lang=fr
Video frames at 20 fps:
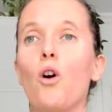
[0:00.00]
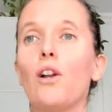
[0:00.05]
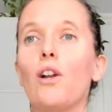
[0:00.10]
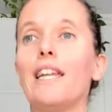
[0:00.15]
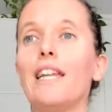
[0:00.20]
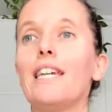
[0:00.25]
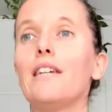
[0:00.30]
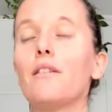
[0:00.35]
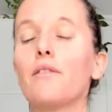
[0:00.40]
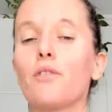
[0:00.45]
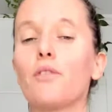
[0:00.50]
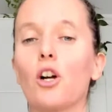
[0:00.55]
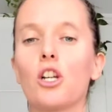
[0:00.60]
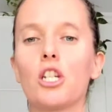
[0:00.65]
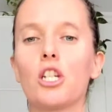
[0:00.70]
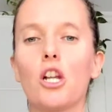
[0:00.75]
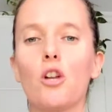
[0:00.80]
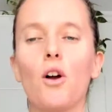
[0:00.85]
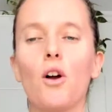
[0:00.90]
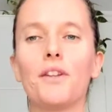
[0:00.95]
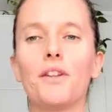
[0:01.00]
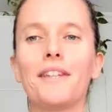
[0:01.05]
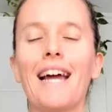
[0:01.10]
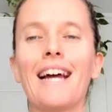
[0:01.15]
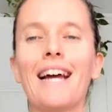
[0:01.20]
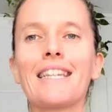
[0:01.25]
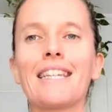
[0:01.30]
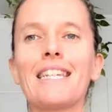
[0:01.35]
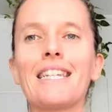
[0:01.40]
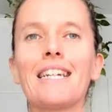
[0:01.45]
un livre, j'ai lu un
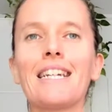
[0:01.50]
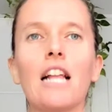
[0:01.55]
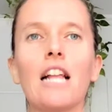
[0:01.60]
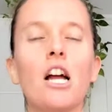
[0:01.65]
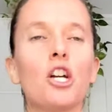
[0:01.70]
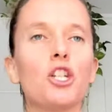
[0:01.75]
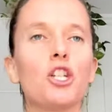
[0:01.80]
article,